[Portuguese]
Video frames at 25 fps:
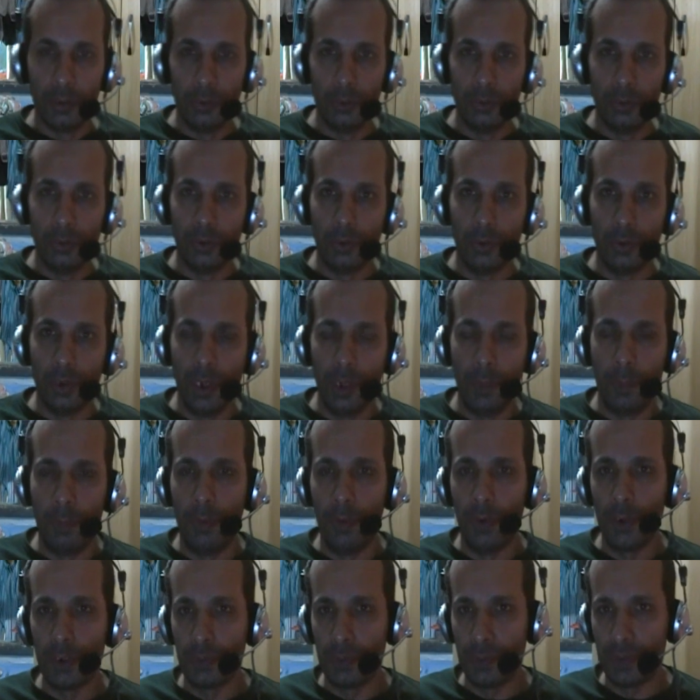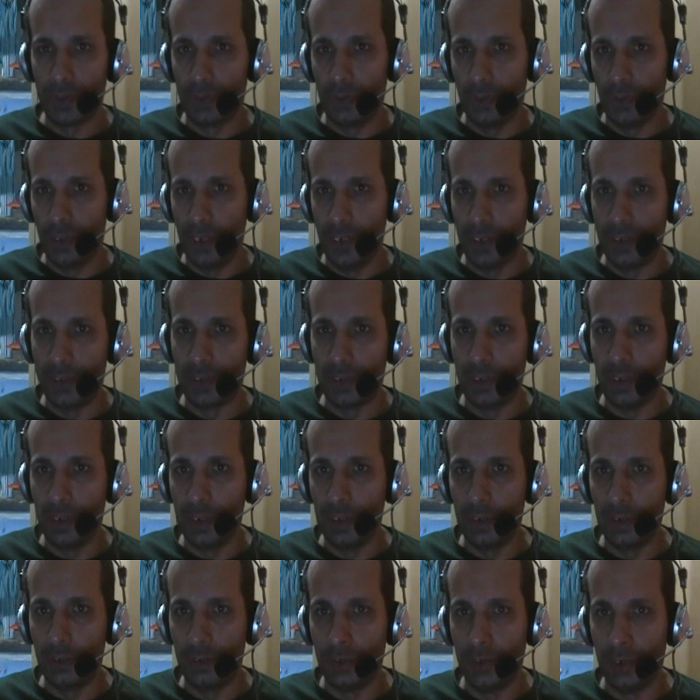do repórter Marcelo
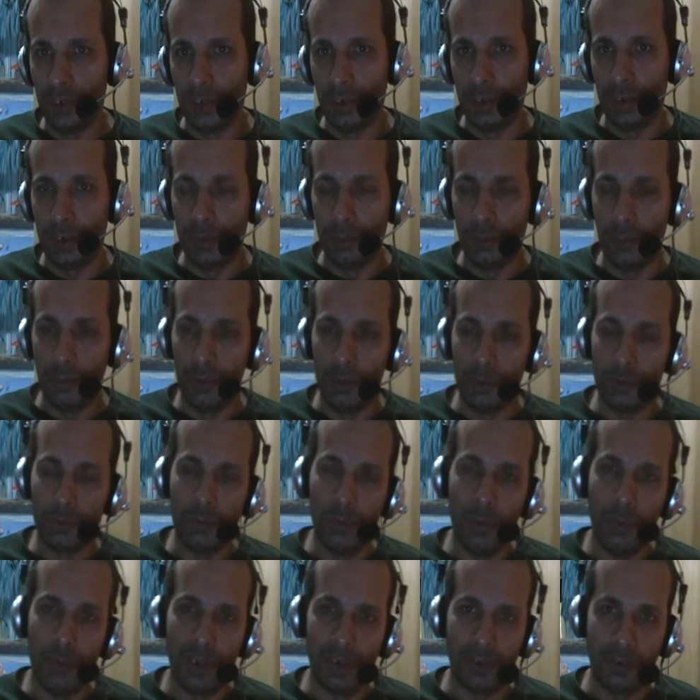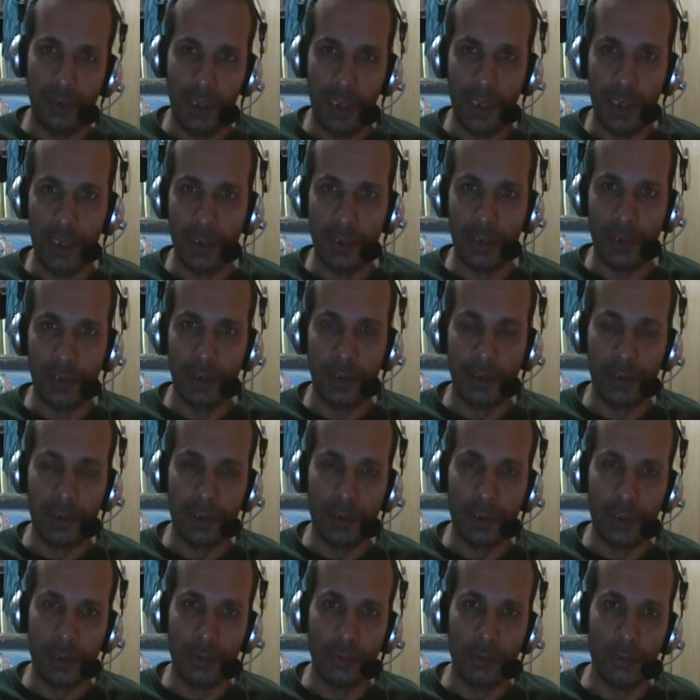Rezende, né, que mostra uma matéria em
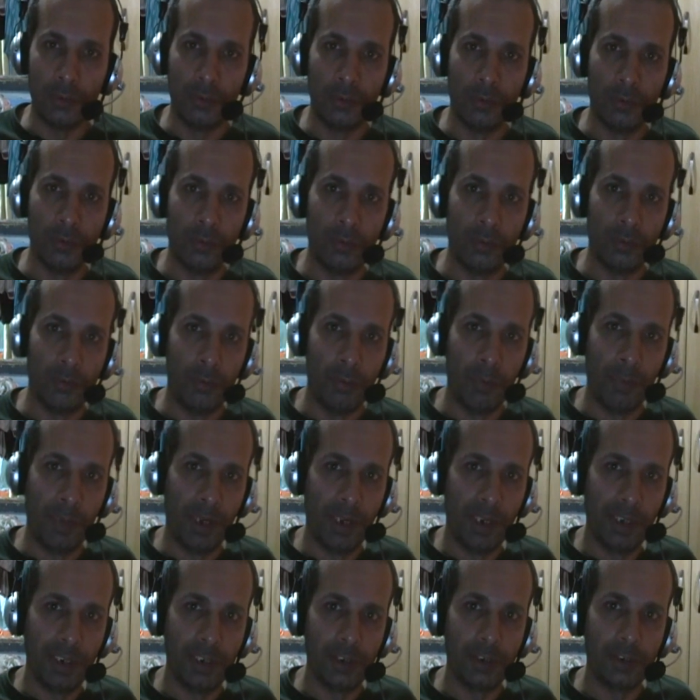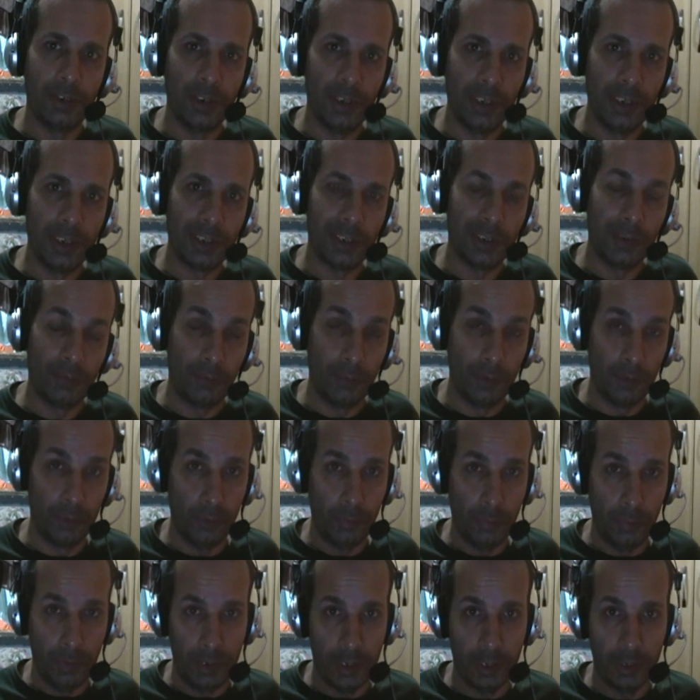que um paraquedista foi
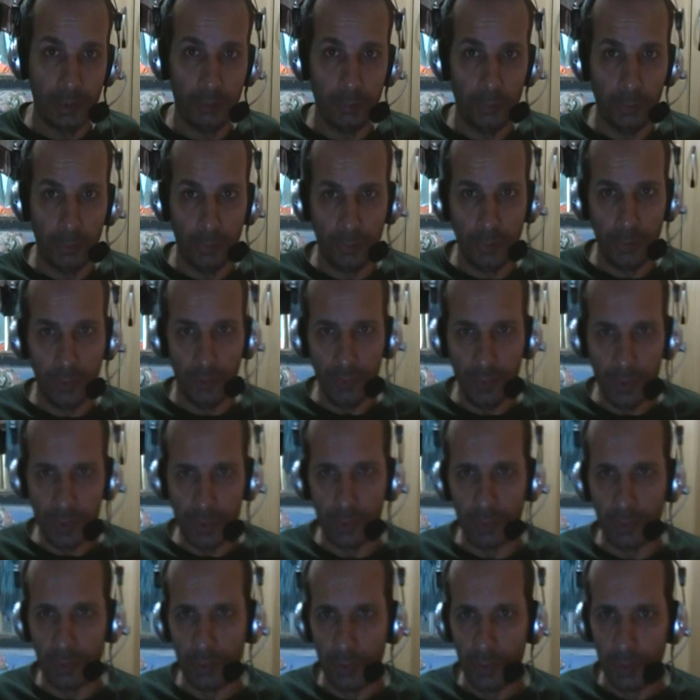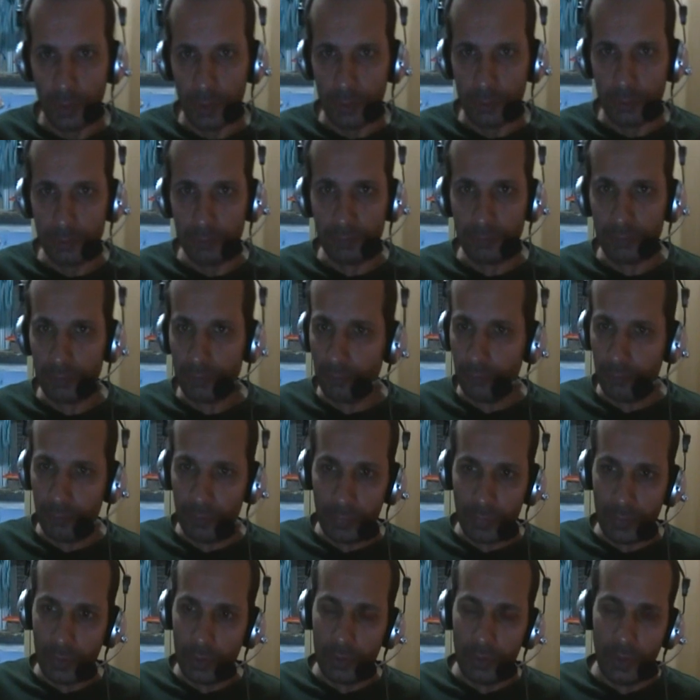atropelado por um avião.
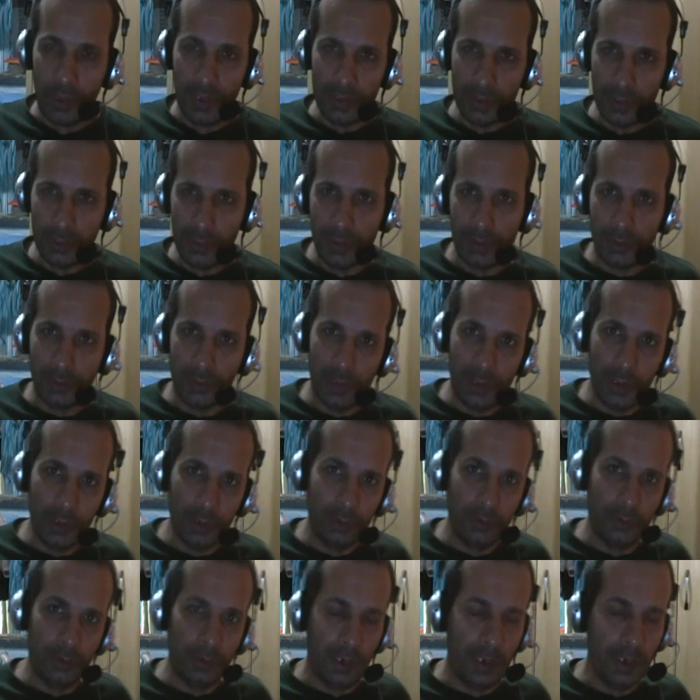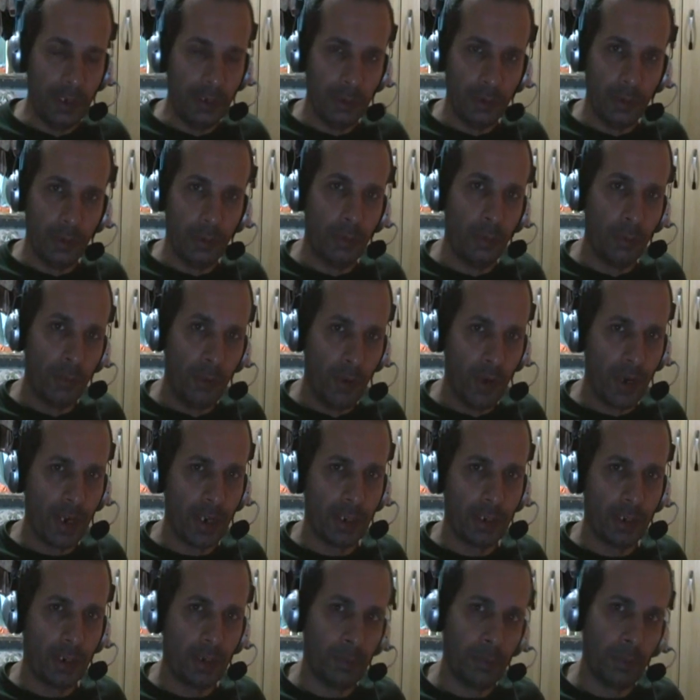Essa matéria rendeu para o meu
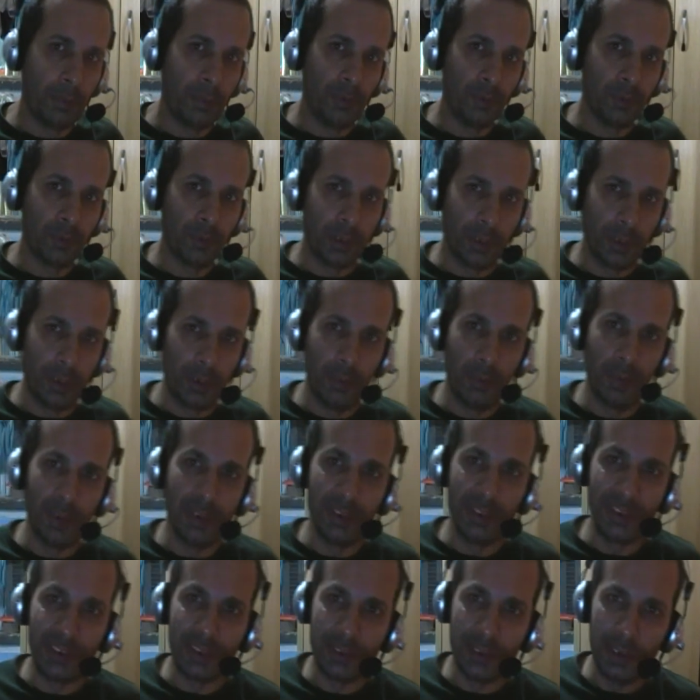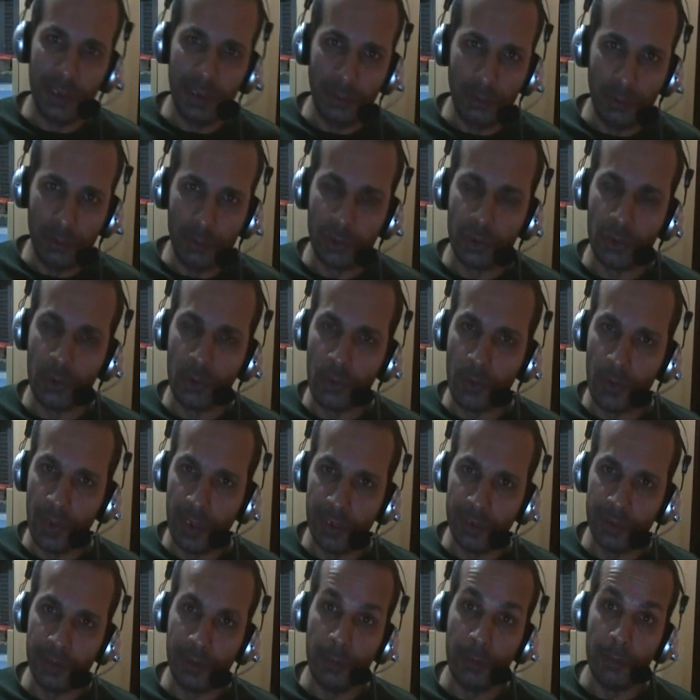canal, para o outro canal, mais de
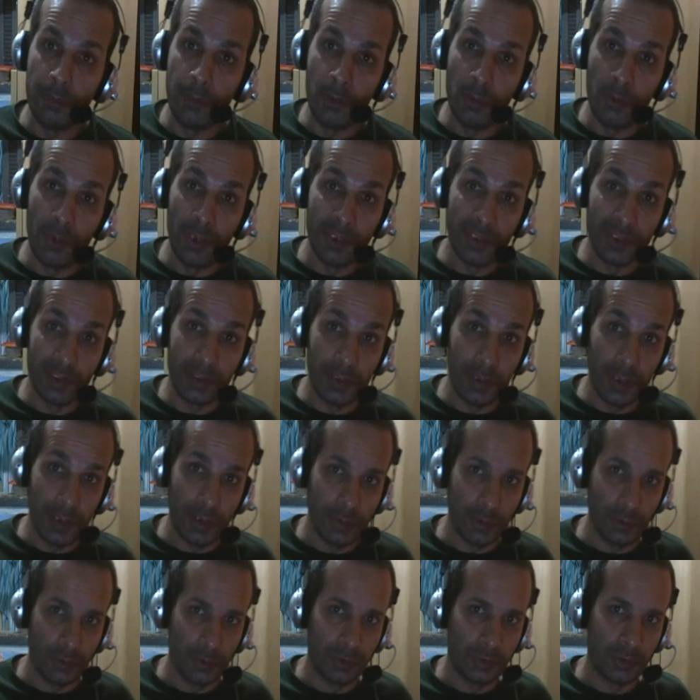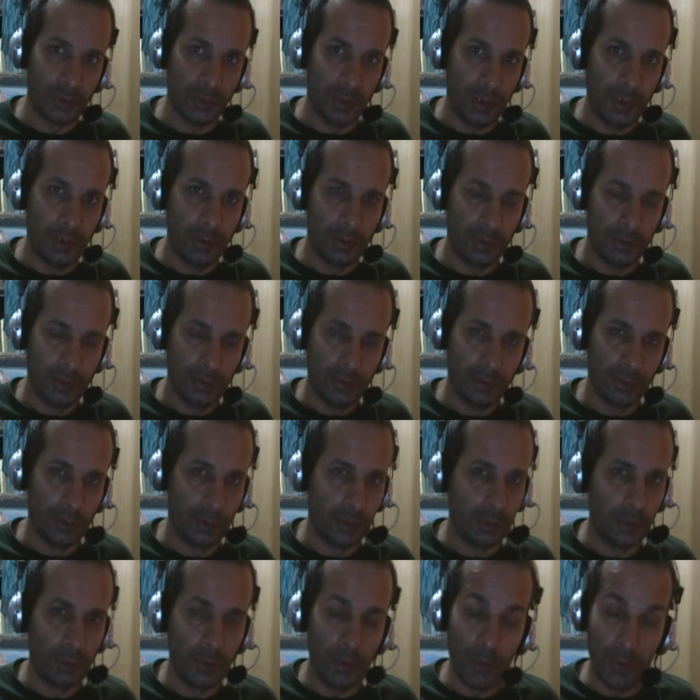150 mil acessos, né?
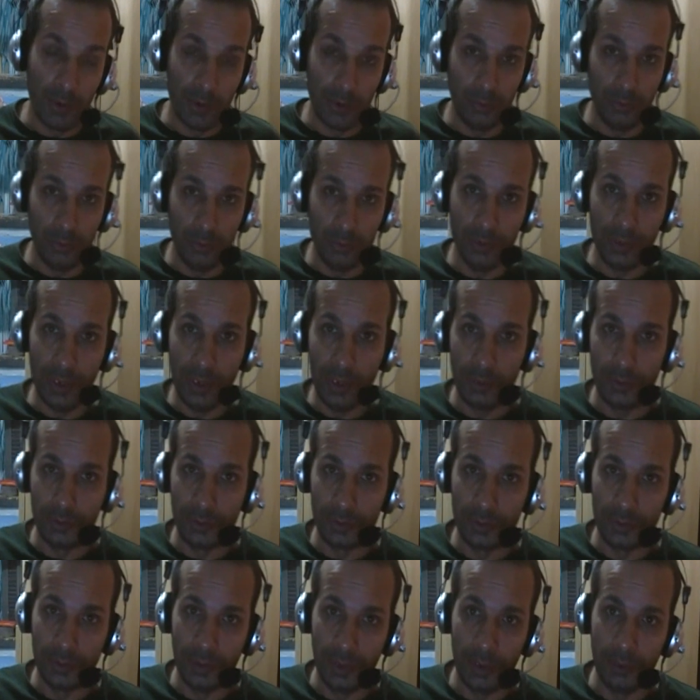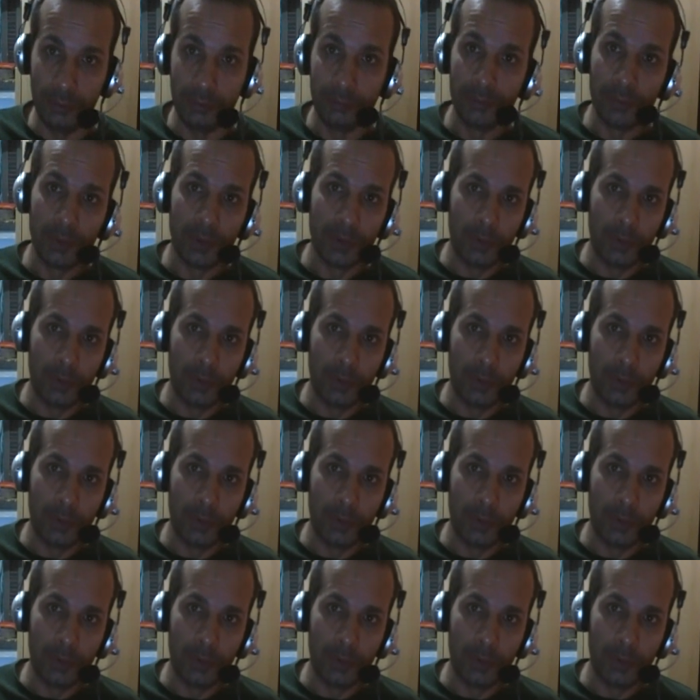Já está com quase 200, né?